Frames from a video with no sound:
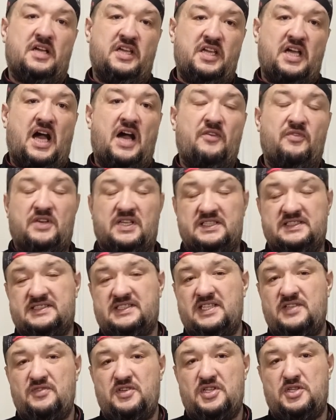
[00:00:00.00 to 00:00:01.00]
а в
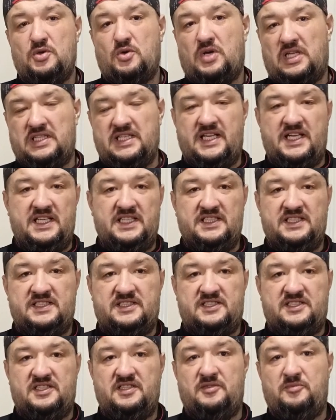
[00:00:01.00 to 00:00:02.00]
конце видео
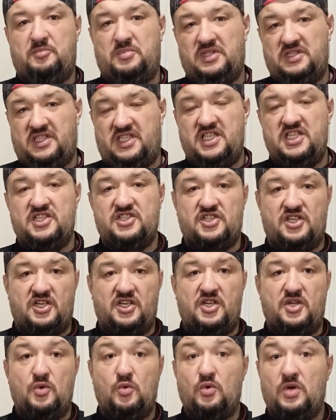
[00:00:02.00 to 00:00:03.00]
калорийности, белки,
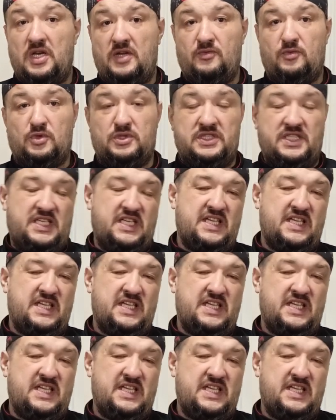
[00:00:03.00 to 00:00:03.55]
жиры и углеводы.